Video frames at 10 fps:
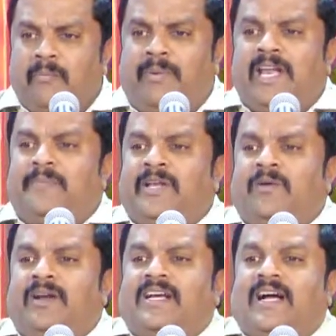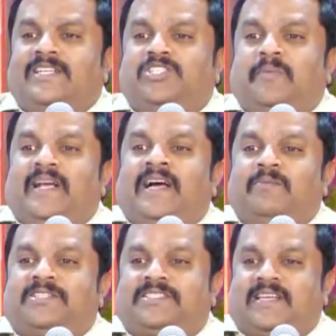பெரிய பெரியவங்களுக்காக ஜெபிக்க
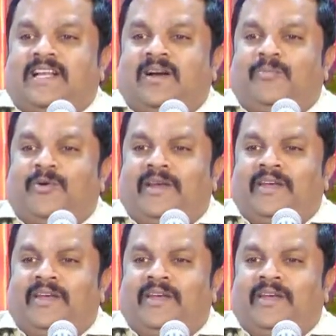ஆரம்பிச்சுட்டுக்கிறாங்க போய்